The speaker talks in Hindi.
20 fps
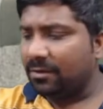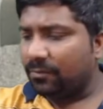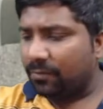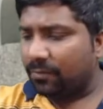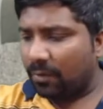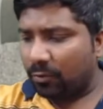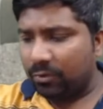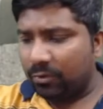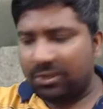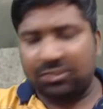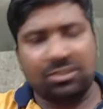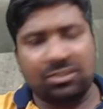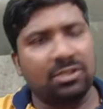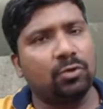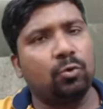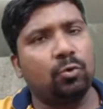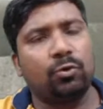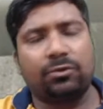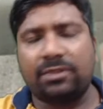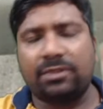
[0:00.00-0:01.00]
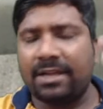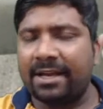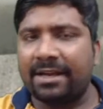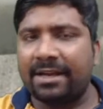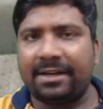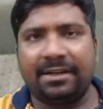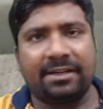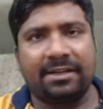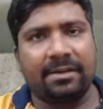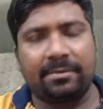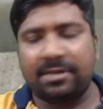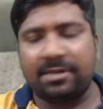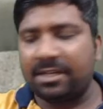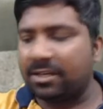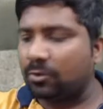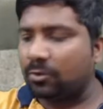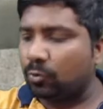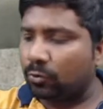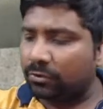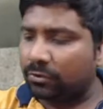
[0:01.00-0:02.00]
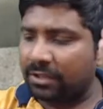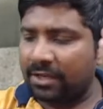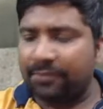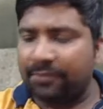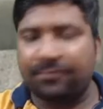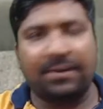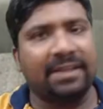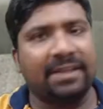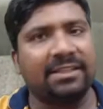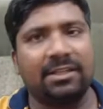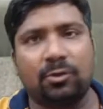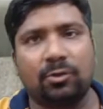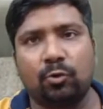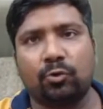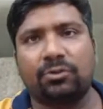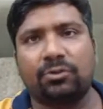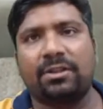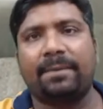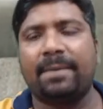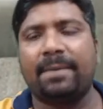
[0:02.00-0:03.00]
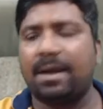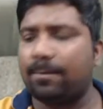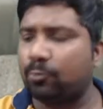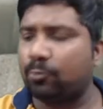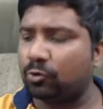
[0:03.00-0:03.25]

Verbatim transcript: फाउंडेशन कोर्स है इंटरमीडिएट कोर्स है फाइनल कोर्स है मैं आपको